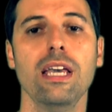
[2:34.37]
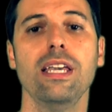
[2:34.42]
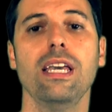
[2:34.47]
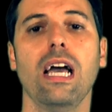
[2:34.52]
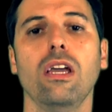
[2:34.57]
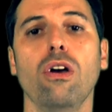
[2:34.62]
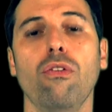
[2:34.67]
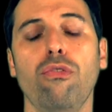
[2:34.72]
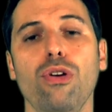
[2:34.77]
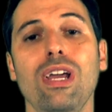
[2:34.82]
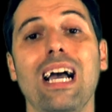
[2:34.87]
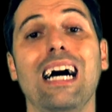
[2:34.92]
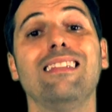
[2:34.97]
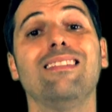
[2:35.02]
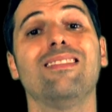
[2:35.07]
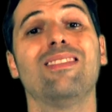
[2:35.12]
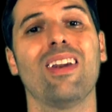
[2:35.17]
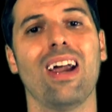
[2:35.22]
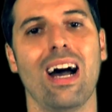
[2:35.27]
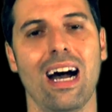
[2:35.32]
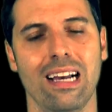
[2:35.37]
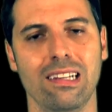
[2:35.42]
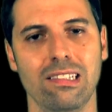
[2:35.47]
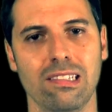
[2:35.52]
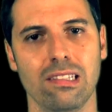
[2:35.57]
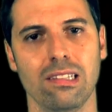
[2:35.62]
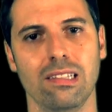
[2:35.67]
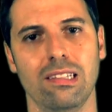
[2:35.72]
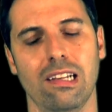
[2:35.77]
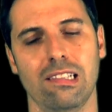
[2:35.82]
E aí eu fui
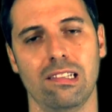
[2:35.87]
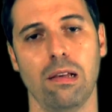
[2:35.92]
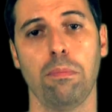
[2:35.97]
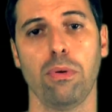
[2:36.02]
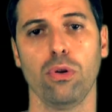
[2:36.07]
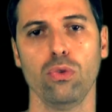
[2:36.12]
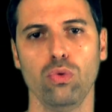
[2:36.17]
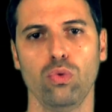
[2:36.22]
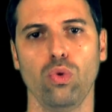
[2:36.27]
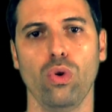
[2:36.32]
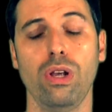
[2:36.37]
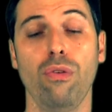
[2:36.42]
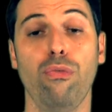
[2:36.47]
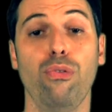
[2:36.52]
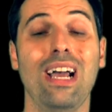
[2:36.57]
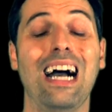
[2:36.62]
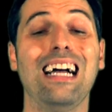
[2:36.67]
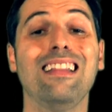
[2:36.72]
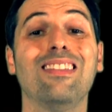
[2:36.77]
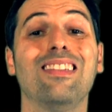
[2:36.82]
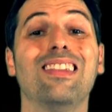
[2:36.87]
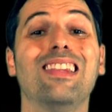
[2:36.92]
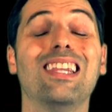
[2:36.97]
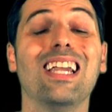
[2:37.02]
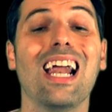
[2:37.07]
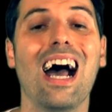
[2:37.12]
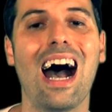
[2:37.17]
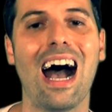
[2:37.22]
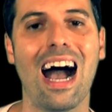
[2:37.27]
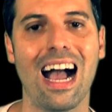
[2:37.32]
atrás dessa produtora e fui
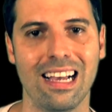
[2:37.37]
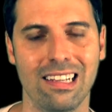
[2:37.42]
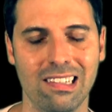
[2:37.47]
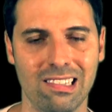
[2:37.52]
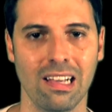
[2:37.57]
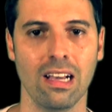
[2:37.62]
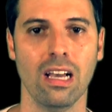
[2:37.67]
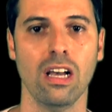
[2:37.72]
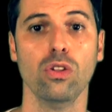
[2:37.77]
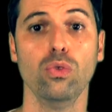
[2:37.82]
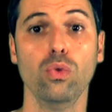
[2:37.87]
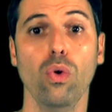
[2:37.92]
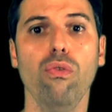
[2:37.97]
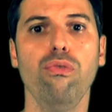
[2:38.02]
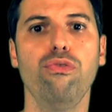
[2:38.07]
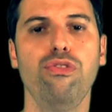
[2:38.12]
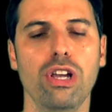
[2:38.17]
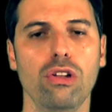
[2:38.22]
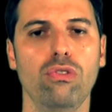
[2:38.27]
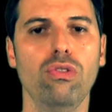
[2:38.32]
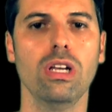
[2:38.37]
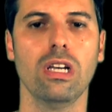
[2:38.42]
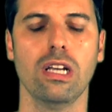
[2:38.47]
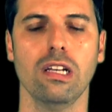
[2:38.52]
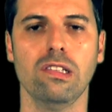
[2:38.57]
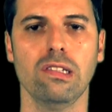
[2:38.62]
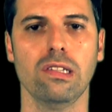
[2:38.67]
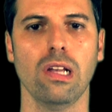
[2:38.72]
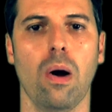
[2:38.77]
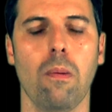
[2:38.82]
atrás do vídeo em
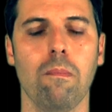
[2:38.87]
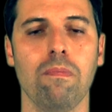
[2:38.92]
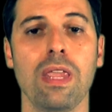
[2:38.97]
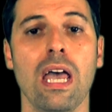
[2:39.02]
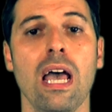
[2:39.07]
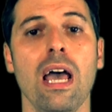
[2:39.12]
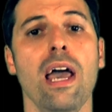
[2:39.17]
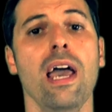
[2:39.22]
questão.